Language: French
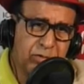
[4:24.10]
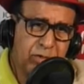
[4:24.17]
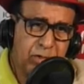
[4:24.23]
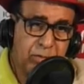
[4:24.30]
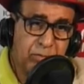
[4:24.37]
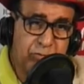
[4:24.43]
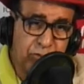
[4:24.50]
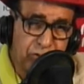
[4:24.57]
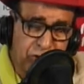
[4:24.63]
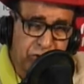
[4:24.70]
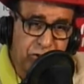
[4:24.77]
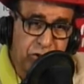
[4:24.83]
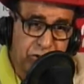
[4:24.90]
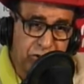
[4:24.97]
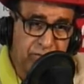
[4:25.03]

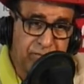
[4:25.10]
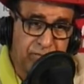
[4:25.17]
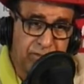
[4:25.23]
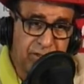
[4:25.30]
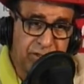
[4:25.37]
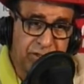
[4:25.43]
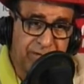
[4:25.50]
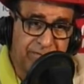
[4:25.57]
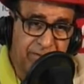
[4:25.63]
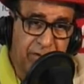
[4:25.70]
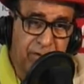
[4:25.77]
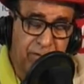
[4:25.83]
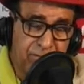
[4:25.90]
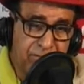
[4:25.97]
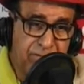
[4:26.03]
puisque je voulais, j'avais
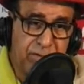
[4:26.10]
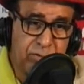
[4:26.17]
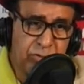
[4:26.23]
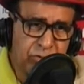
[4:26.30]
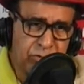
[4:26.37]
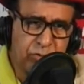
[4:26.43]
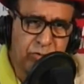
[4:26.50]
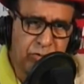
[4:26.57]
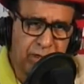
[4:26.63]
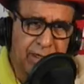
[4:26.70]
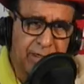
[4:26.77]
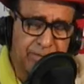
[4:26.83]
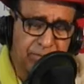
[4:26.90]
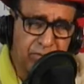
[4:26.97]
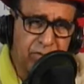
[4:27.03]
envie de le tuer à
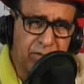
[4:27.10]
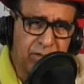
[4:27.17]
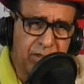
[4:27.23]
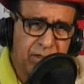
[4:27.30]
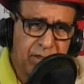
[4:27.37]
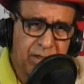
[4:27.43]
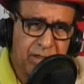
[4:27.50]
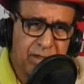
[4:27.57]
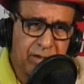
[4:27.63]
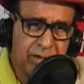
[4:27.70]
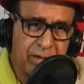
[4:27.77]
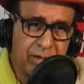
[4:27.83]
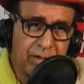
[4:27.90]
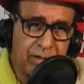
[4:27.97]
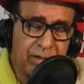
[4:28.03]
l'époque,
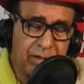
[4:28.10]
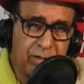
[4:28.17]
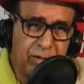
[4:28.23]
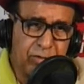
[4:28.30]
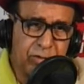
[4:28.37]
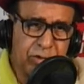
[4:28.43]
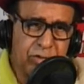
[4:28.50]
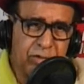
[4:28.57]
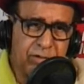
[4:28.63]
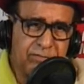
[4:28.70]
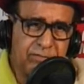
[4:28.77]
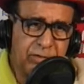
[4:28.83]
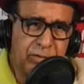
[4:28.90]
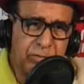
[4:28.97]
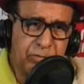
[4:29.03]
euh, alors j'étais allé
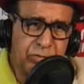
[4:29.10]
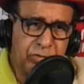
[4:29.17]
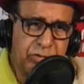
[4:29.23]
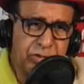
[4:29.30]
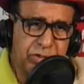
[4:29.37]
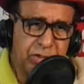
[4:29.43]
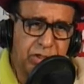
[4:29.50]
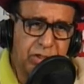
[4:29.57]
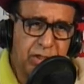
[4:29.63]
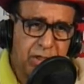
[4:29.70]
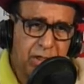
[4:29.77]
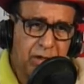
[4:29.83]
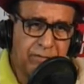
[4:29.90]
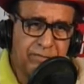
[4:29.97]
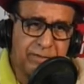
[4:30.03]
voir le policier
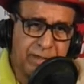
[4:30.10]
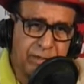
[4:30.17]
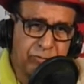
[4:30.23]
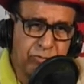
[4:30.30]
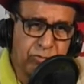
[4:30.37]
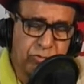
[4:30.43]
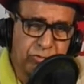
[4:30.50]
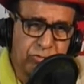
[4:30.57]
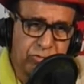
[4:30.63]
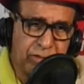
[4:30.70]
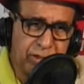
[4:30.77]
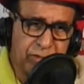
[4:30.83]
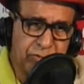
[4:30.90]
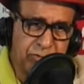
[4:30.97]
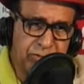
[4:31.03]
avec un couteau de la
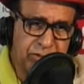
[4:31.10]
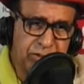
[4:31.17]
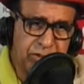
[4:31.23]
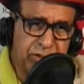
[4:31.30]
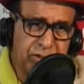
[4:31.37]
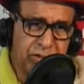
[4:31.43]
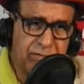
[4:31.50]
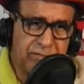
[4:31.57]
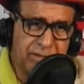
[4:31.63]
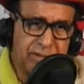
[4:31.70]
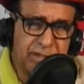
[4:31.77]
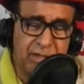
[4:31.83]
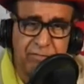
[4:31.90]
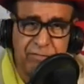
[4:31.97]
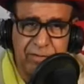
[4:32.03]
cuisine. J'ai dit avec
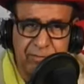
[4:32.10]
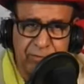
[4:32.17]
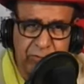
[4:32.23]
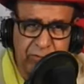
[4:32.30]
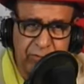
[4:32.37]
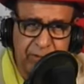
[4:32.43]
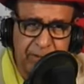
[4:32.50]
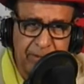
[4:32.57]
ça, il voulait me tuer.